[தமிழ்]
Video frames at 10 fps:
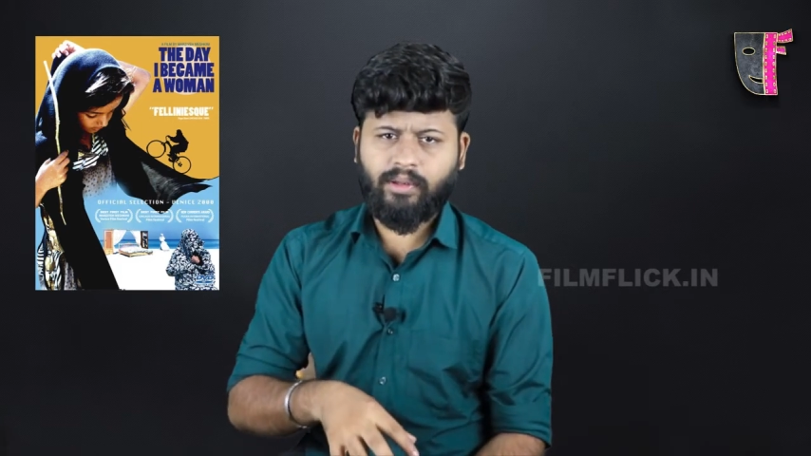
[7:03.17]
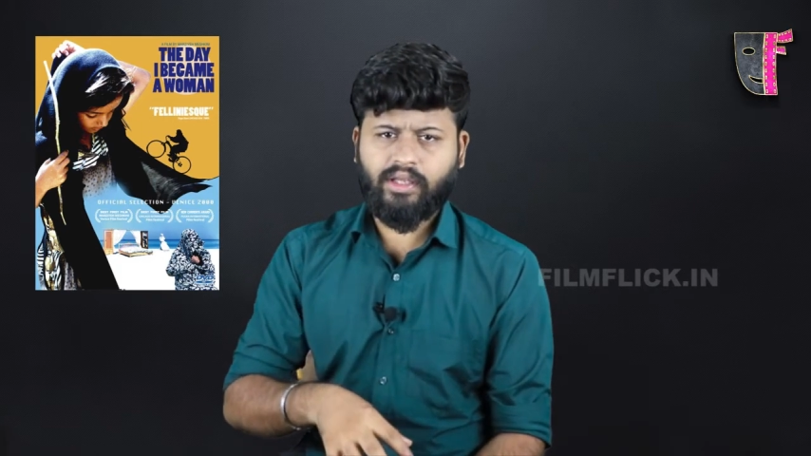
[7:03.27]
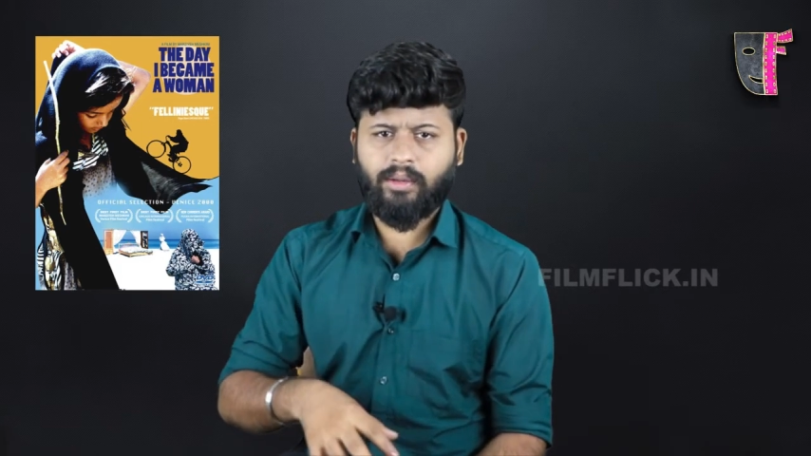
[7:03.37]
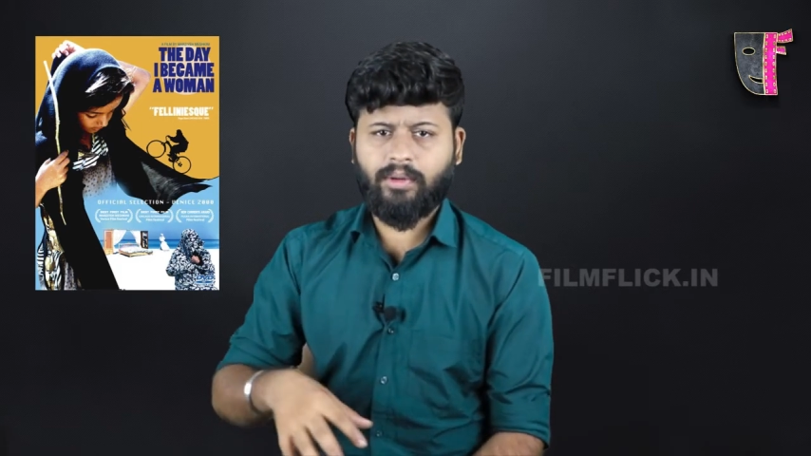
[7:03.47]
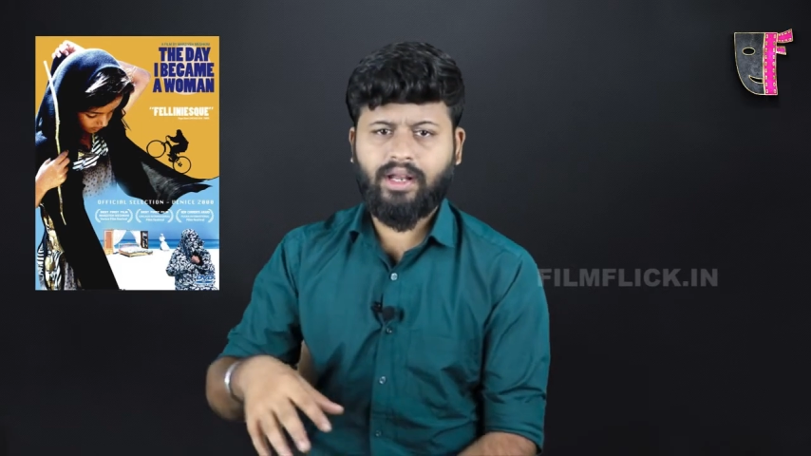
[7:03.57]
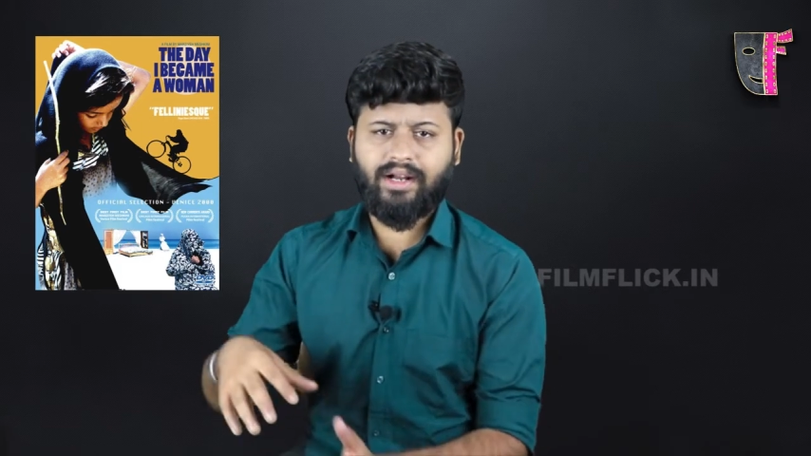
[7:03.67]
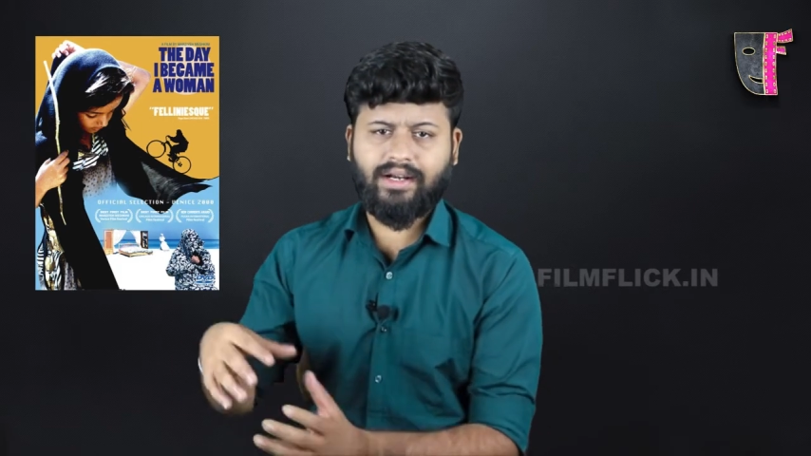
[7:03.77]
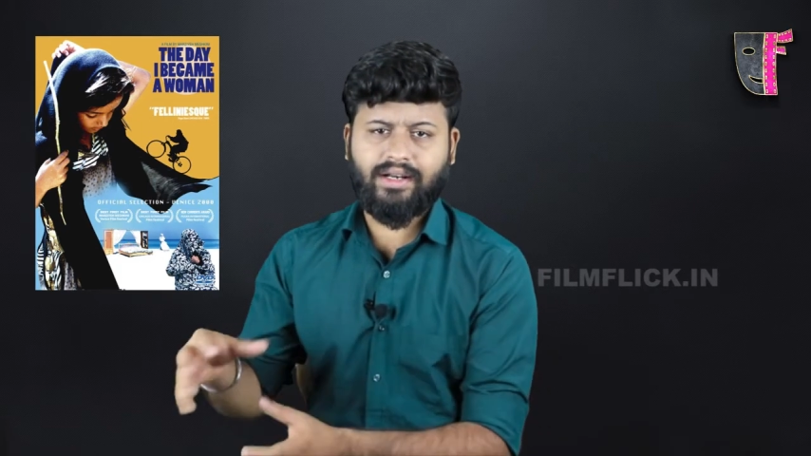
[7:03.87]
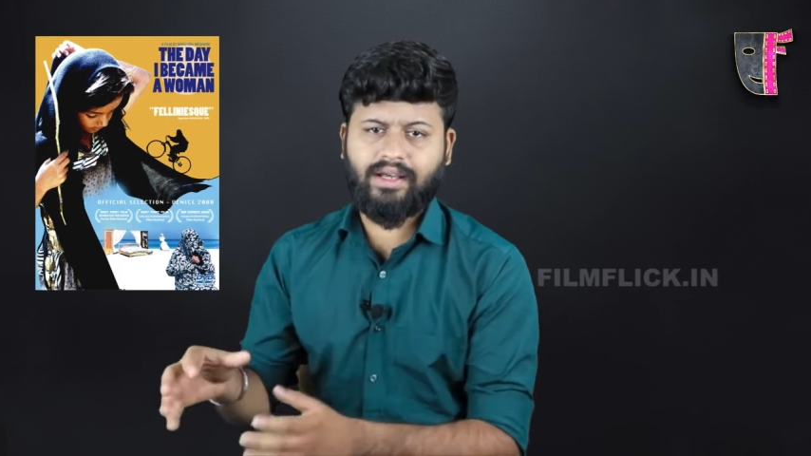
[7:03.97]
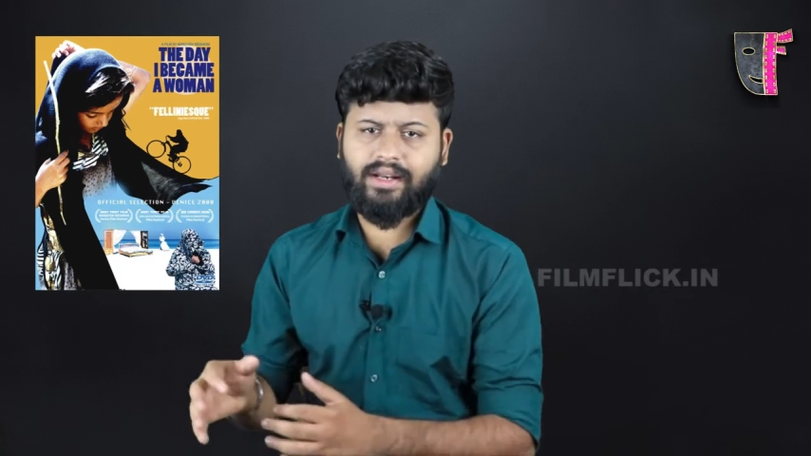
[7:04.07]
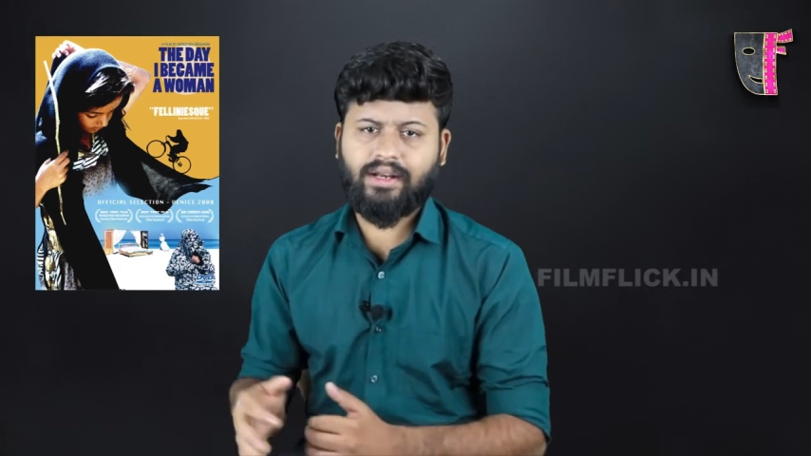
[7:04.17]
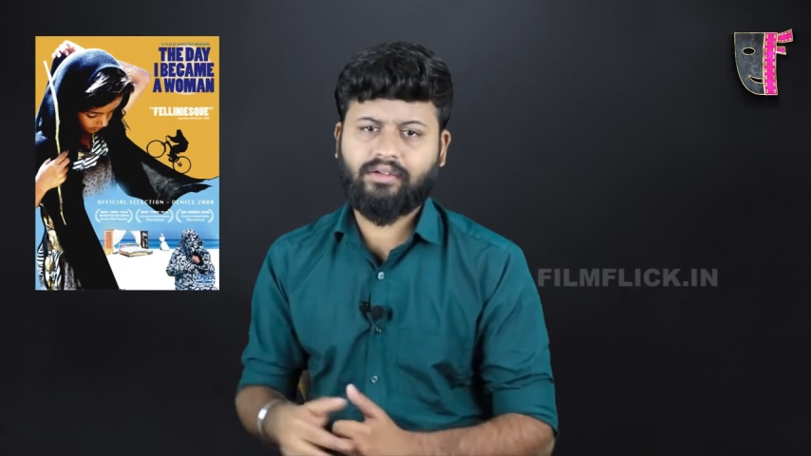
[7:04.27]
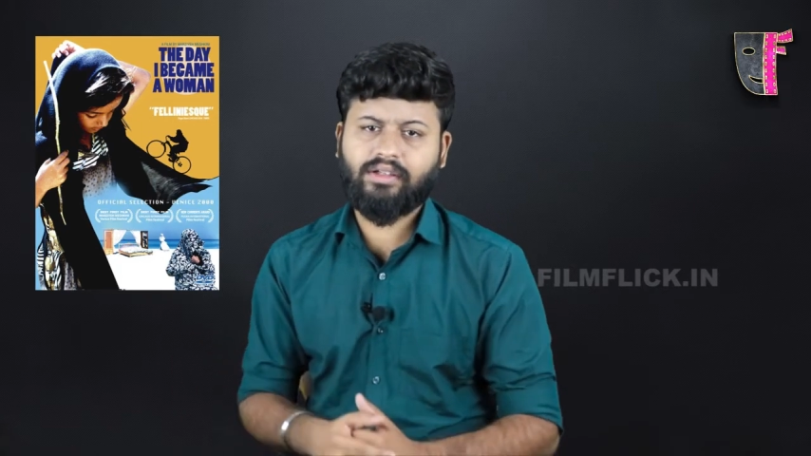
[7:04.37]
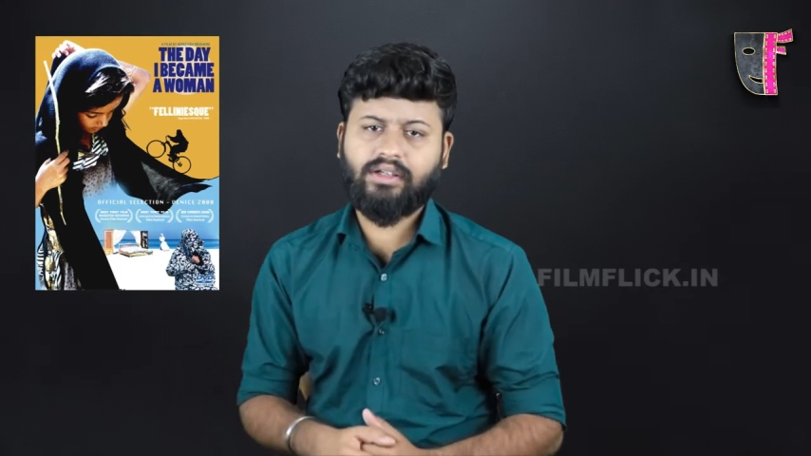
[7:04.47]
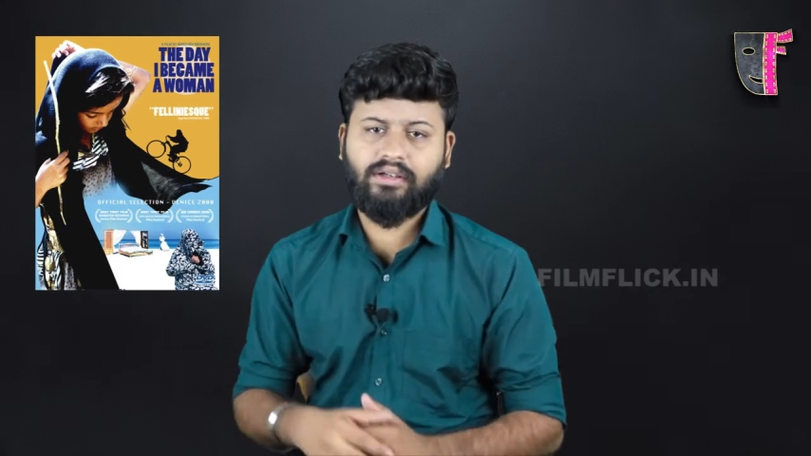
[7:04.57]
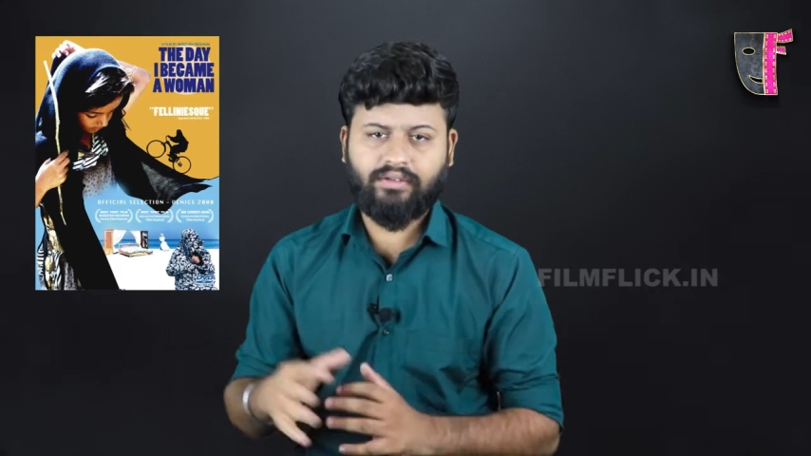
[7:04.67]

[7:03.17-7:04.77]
பார்த்திங்க அப்படின்னா கடற்கரையில் வந்து